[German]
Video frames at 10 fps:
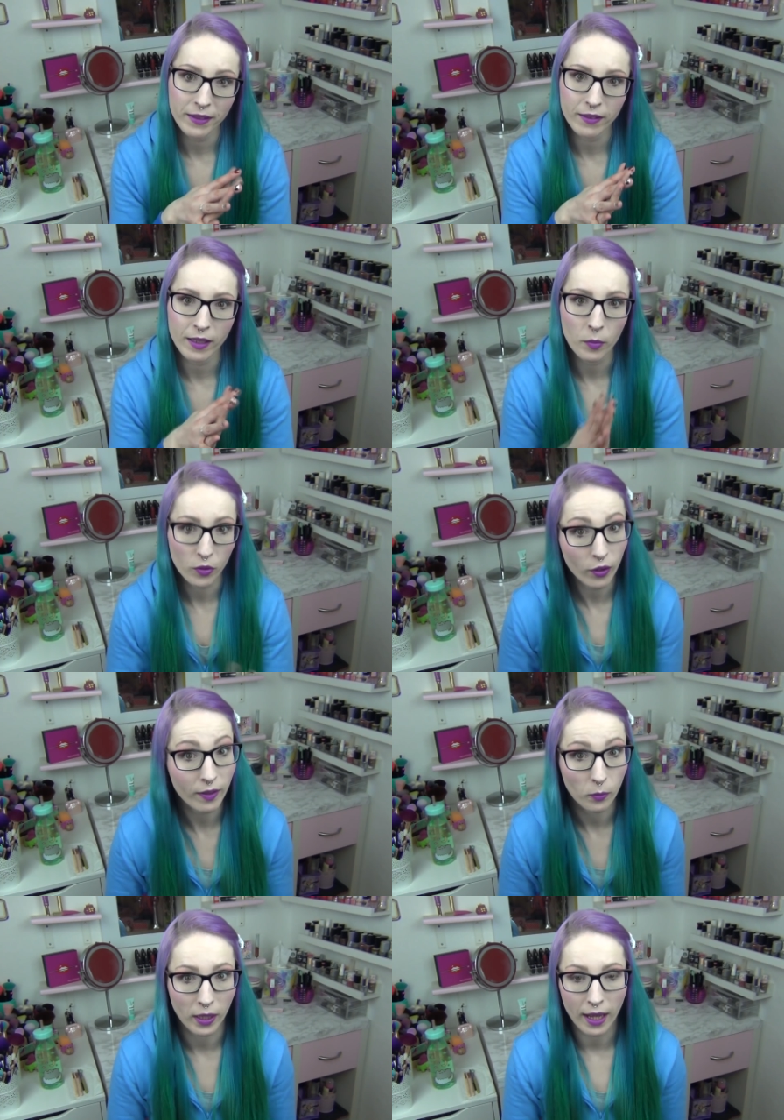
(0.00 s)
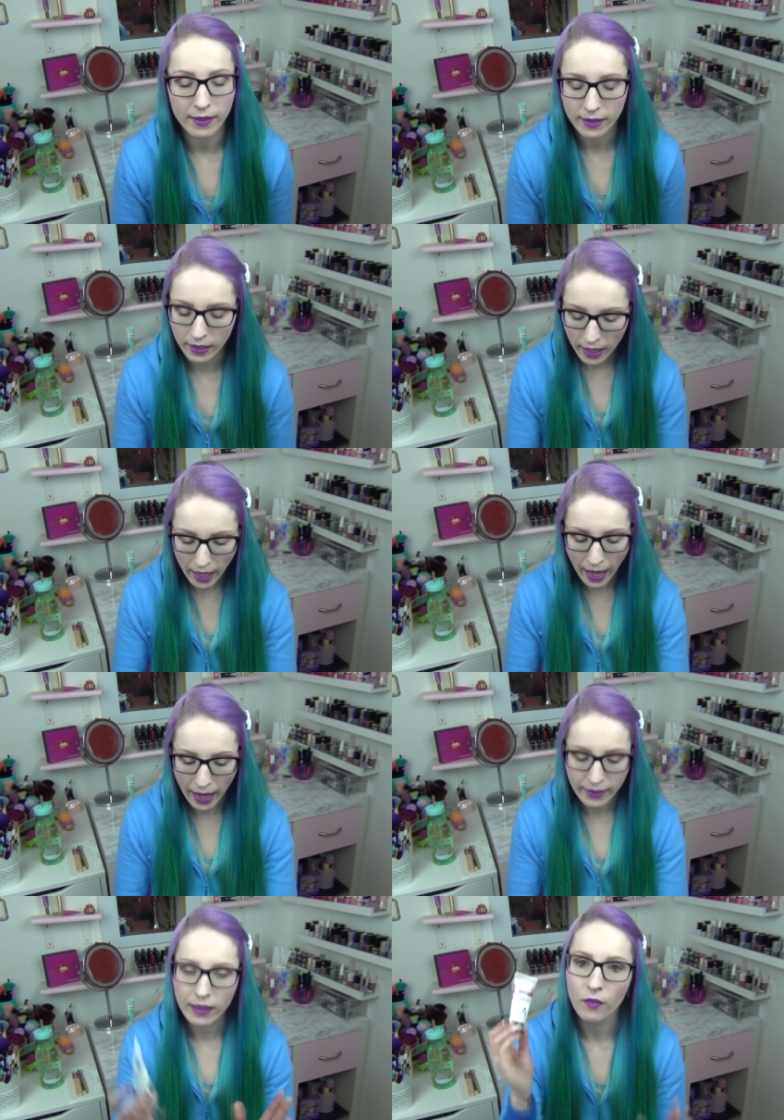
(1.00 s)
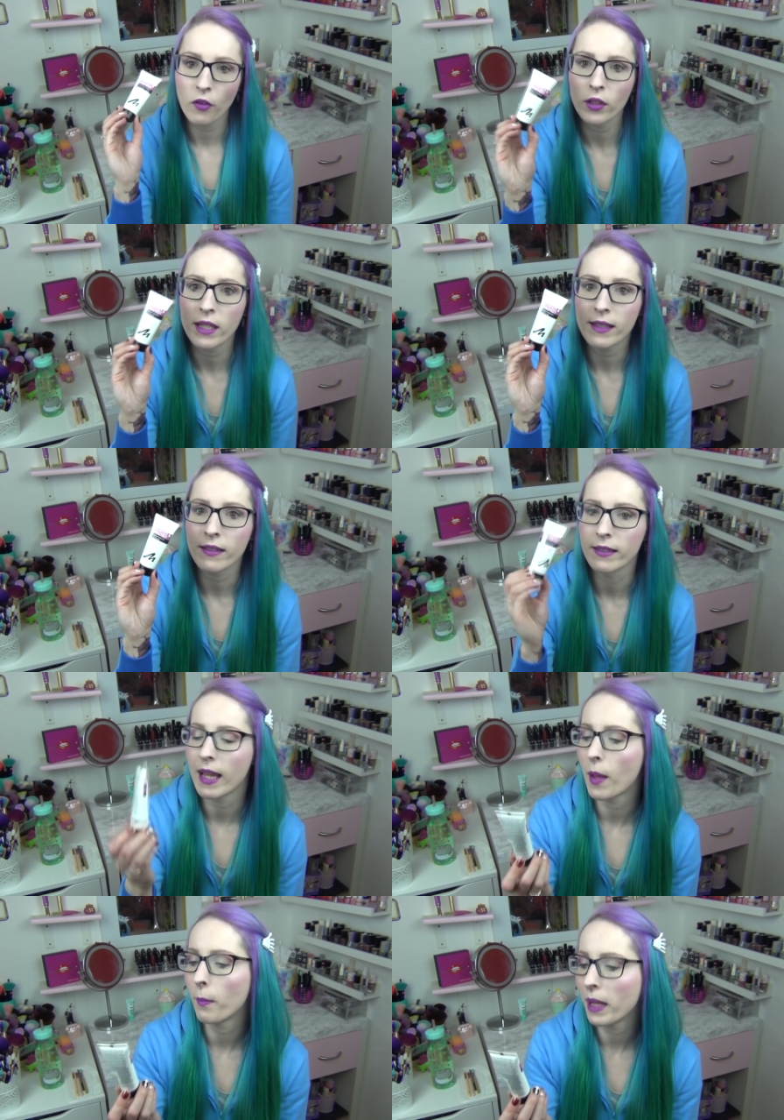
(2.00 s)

dieses Jahr besonders begeistert. Einer davon ist der